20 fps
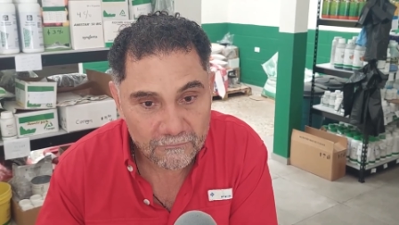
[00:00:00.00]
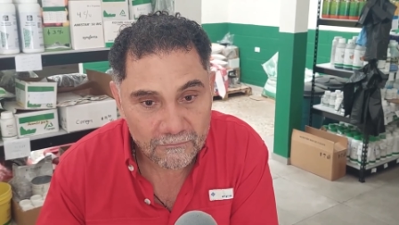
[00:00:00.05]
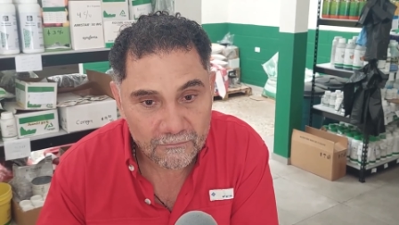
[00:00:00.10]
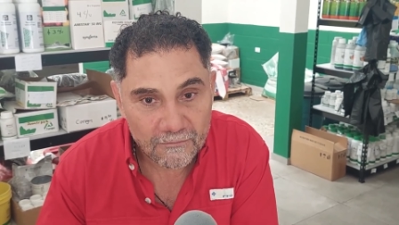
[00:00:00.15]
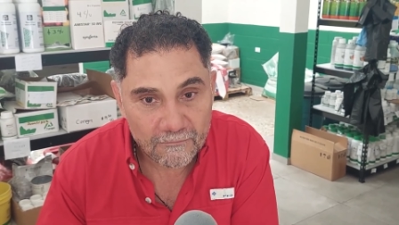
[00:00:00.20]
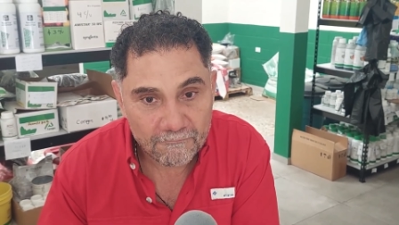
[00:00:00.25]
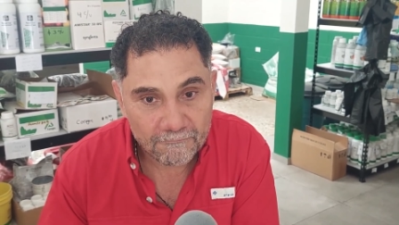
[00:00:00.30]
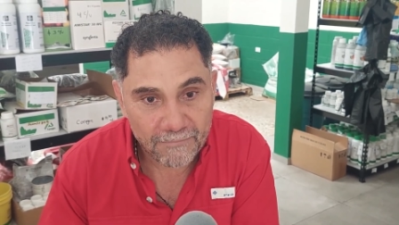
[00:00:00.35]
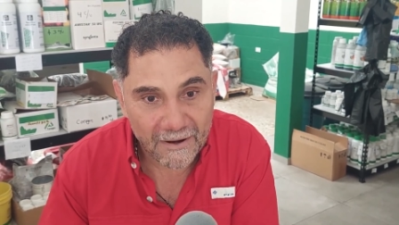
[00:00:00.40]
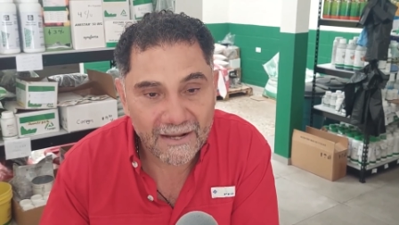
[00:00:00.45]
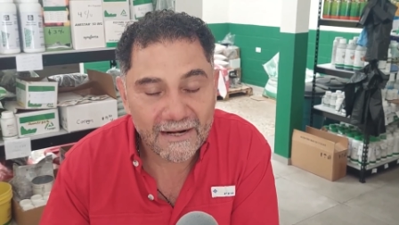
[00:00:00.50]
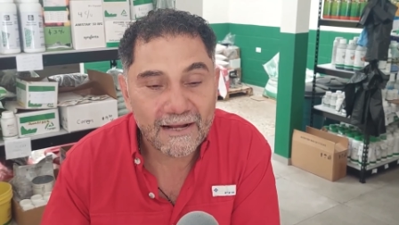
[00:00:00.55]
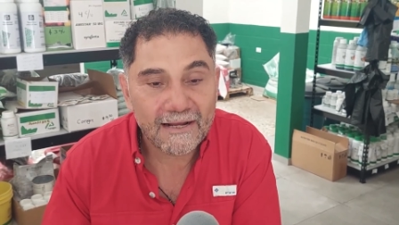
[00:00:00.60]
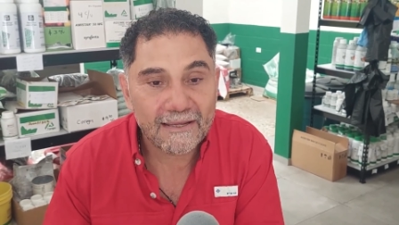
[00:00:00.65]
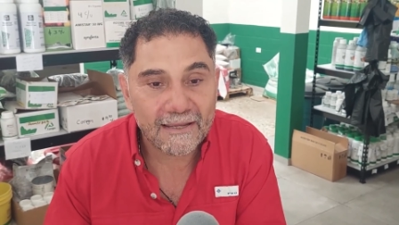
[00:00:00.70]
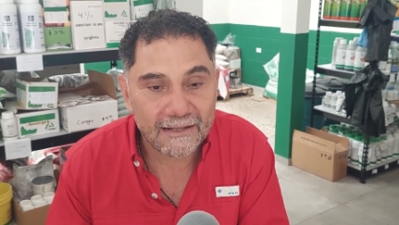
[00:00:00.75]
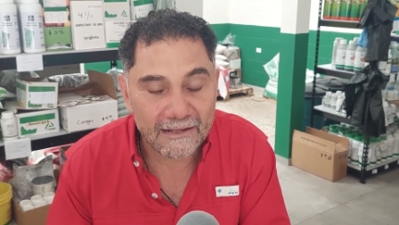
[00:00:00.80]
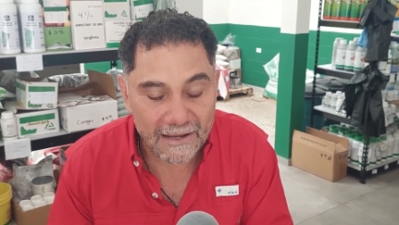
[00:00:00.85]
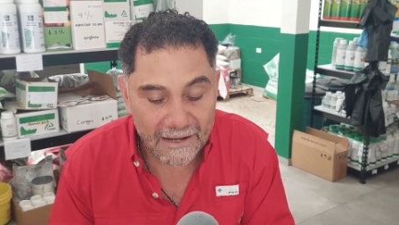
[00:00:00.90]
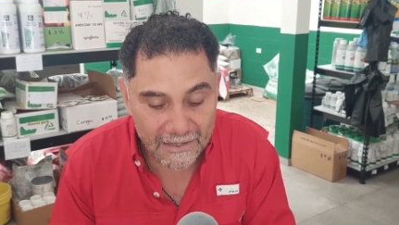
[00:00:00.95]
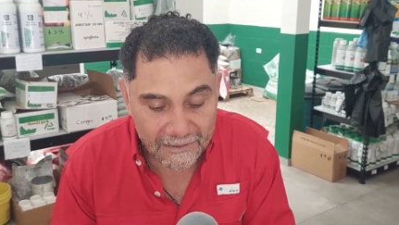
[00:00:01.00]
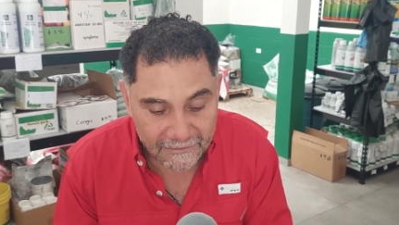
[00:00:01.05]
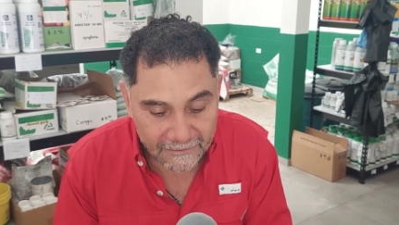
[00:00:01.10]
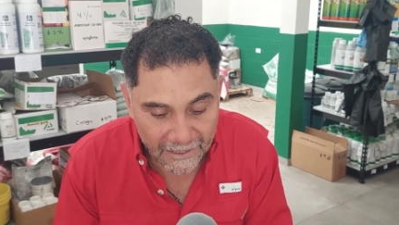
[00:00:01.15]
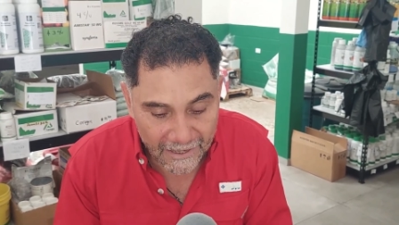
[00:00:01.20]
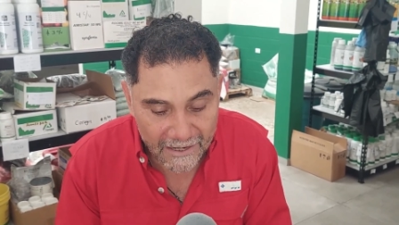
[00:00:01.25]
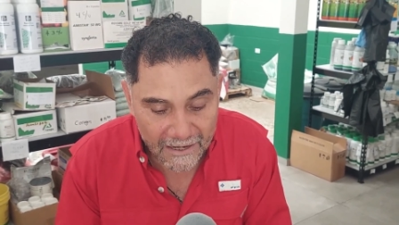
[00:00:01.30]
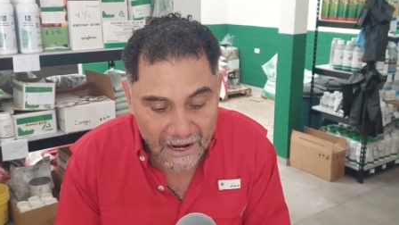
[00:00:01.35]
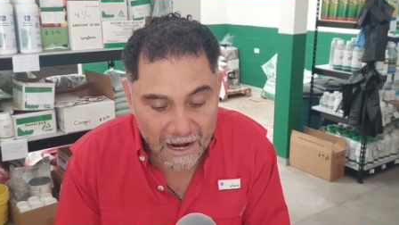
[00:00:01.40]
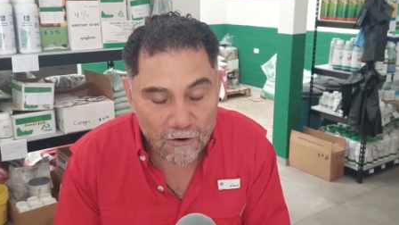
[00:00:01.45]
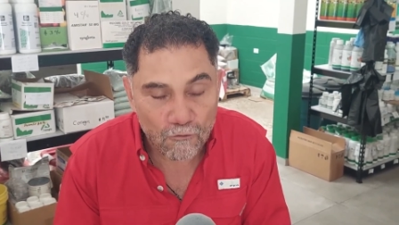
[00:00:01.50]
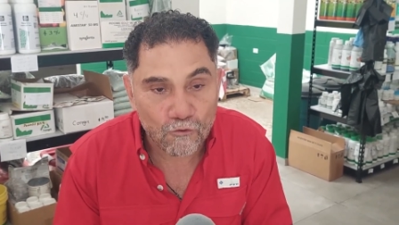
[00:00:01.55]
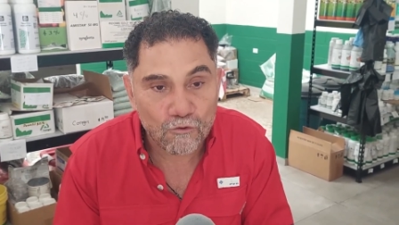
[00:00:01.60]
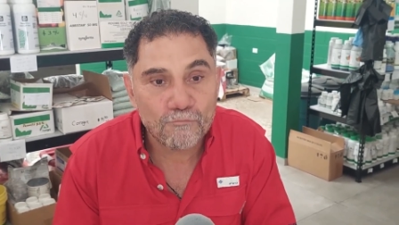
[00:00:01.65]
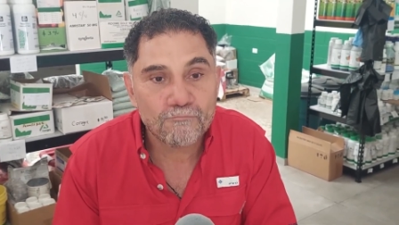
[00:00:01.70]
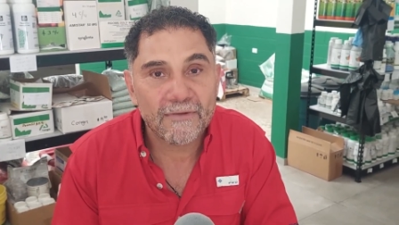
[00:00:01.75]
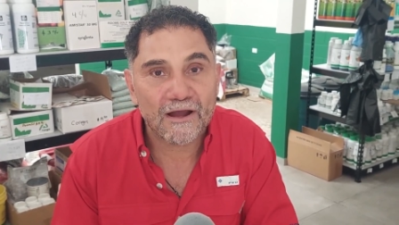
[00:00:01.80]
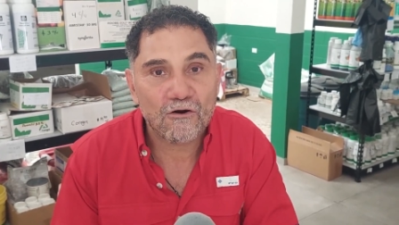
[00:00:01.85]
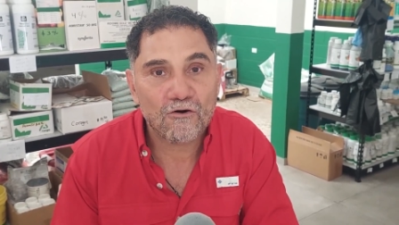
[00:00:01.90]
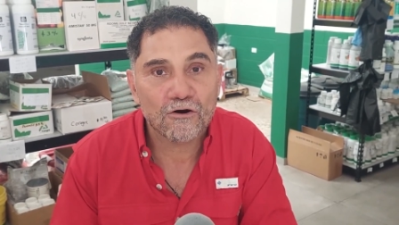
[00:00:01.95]
para que él tenga un
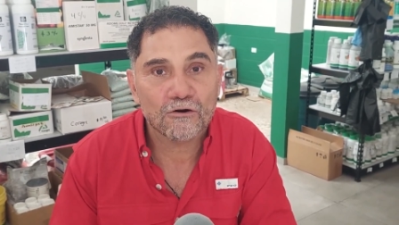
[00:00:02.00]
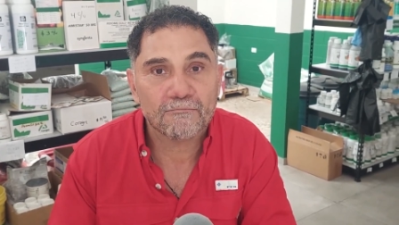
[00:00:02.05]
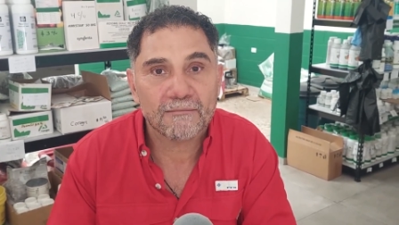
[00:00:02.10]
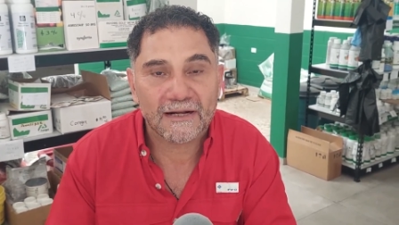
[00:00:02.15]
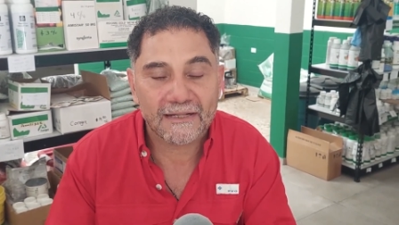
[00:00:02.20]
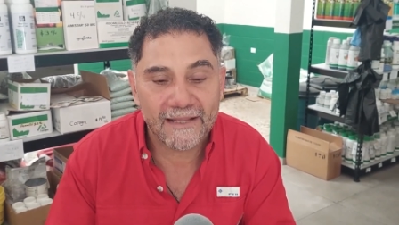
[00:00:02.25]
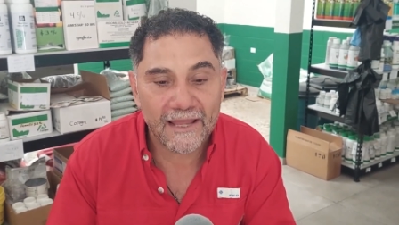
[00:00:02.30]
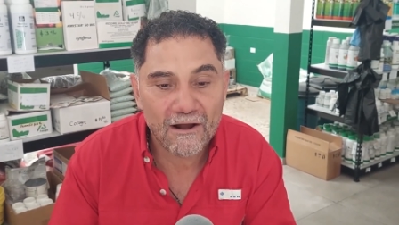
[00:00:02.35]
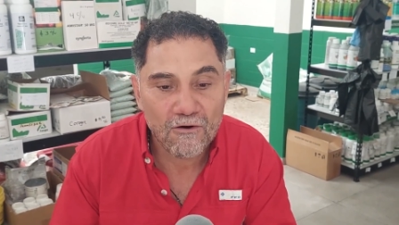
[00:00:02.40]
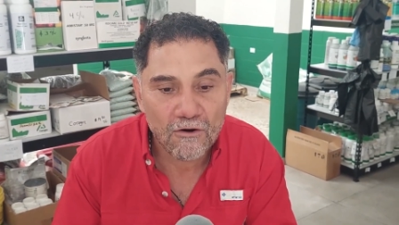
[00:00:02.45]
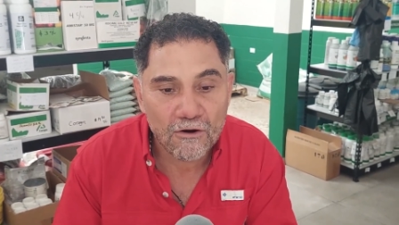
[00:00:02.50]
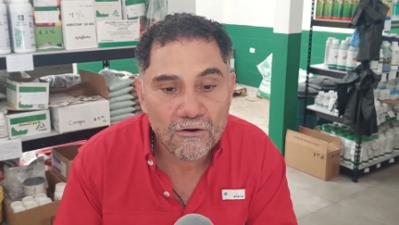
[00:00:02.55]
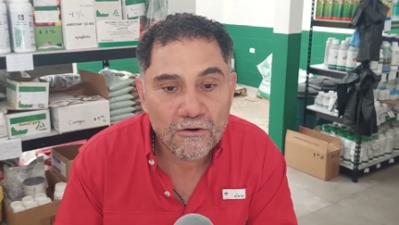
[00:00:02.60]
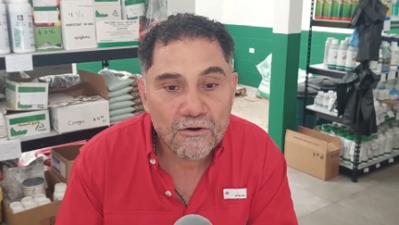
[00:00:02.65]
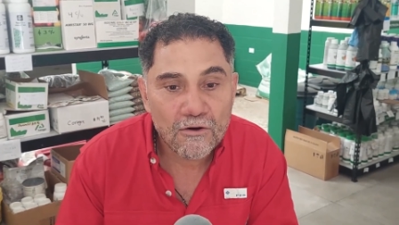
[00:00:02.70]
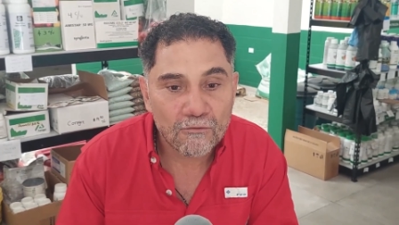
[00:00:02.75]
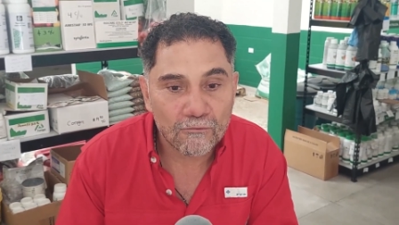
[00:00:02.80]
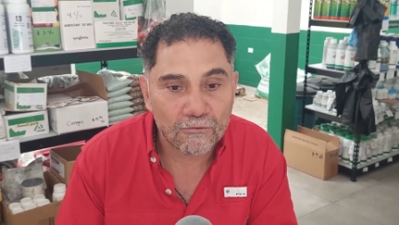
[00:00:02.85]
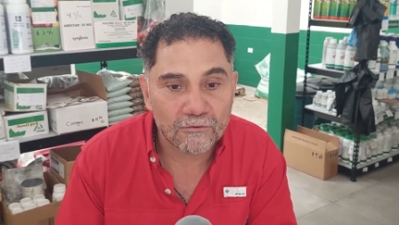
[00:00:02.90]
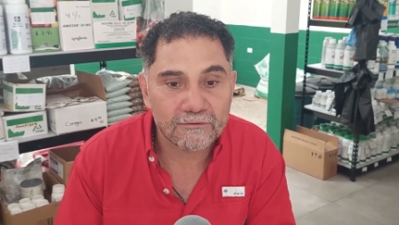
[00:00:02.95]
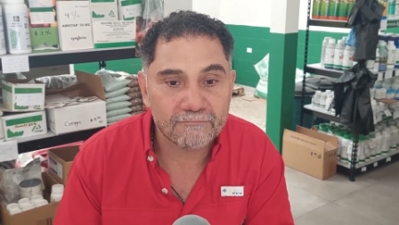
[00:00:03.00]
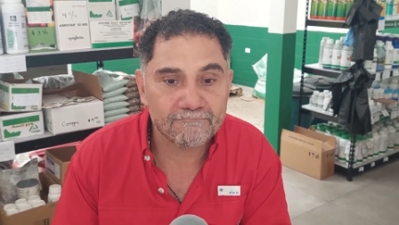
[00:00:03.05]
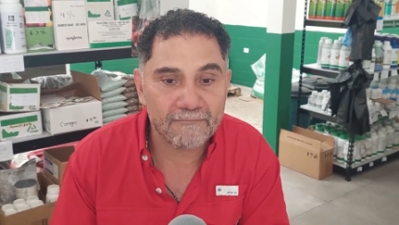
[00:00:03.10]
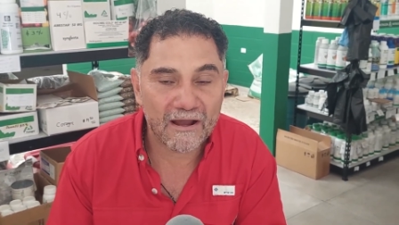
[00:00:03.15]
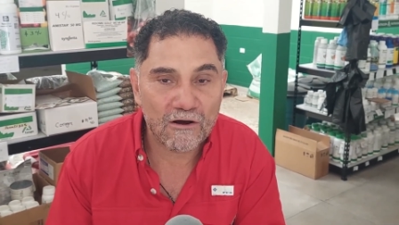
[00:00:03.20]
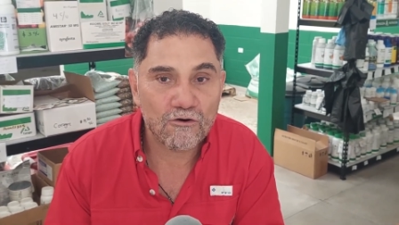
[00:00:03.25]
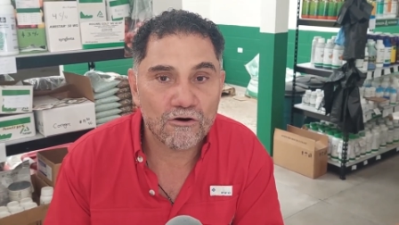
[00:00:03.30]
mejor manejo, un mejor